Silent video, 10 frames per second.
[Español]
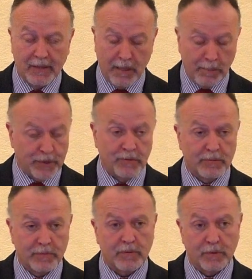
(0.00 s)
templo
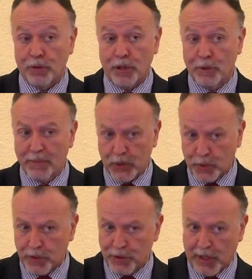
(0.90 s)
lo dejó para su
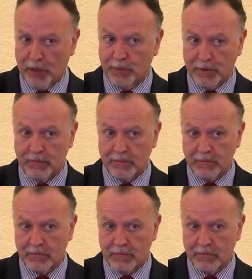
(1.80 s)
hijo Salomón,